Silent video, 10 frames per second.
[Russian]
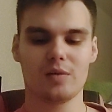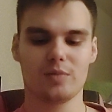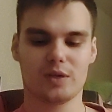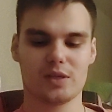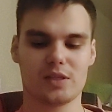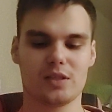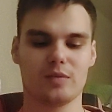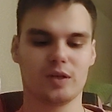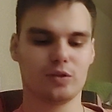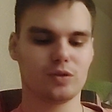показателям,
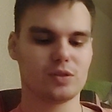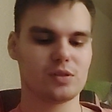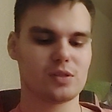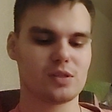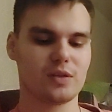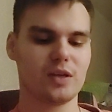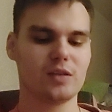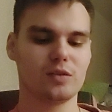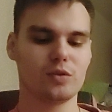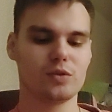которые составляли
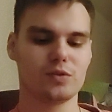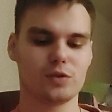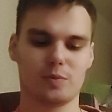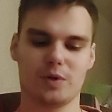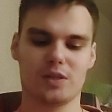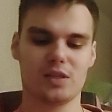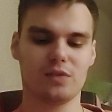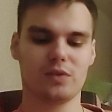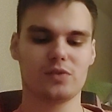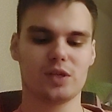до 90%
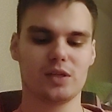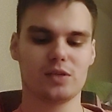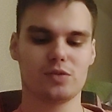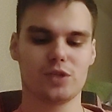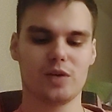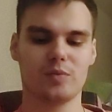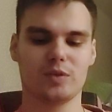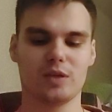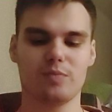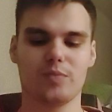от всех изучаемых
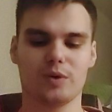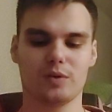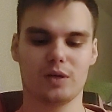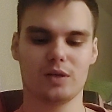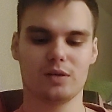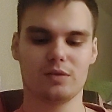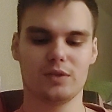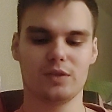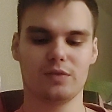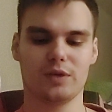нами э,
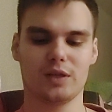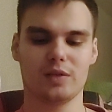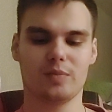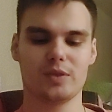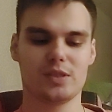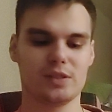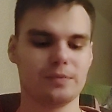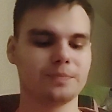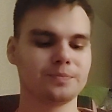видов однопатий.